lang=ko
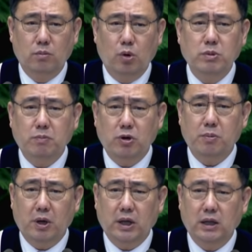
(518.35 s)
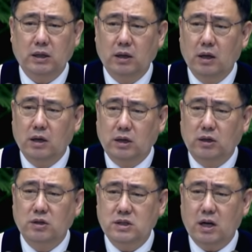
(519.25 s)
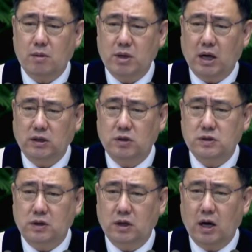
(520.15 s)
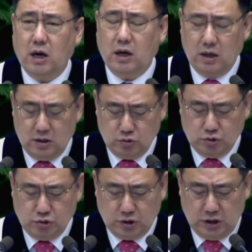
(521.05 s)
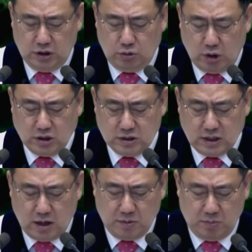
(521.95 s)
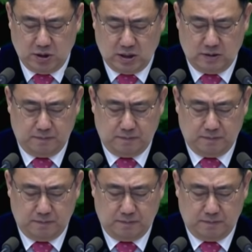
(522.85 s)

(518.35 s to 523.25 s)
몸이 불편한 그런 사람이 아니었을까 추측이 되는 사람입니다.